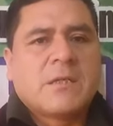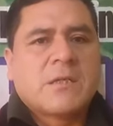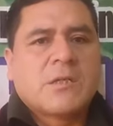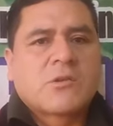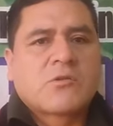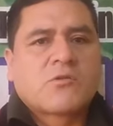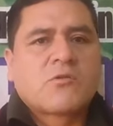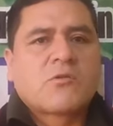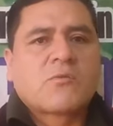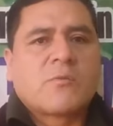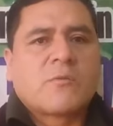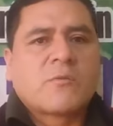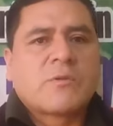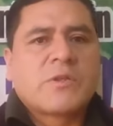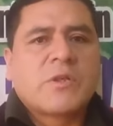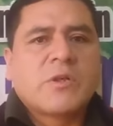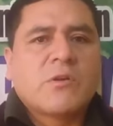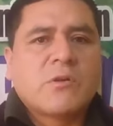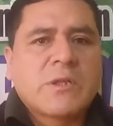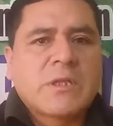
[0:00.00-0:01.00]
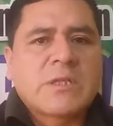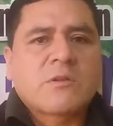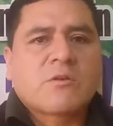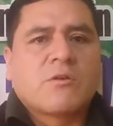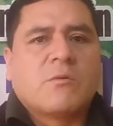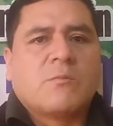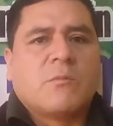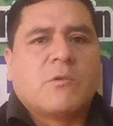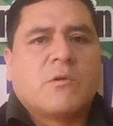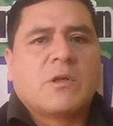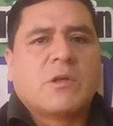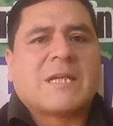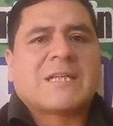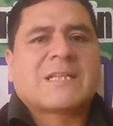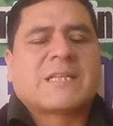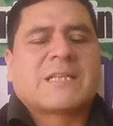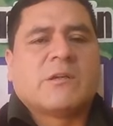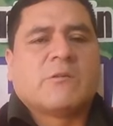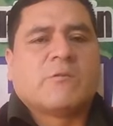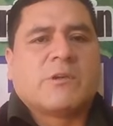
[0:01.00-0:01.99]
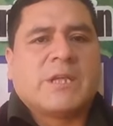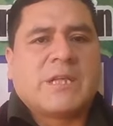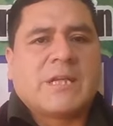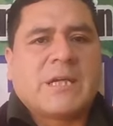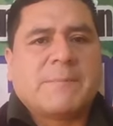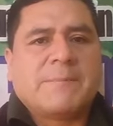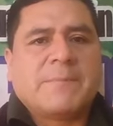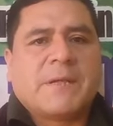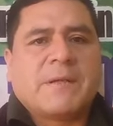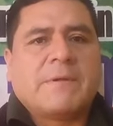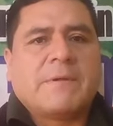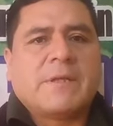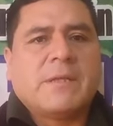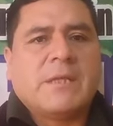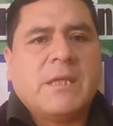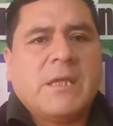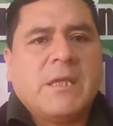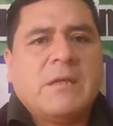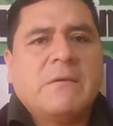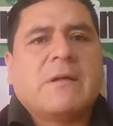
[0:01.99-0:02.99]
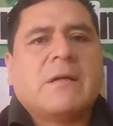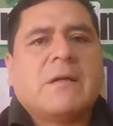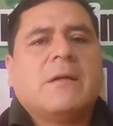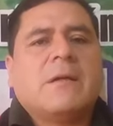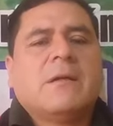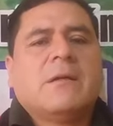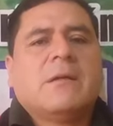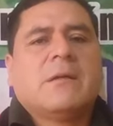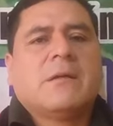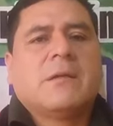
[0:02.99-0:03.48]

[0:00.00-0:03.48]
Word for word: sus funciones como la seguridad preventiva,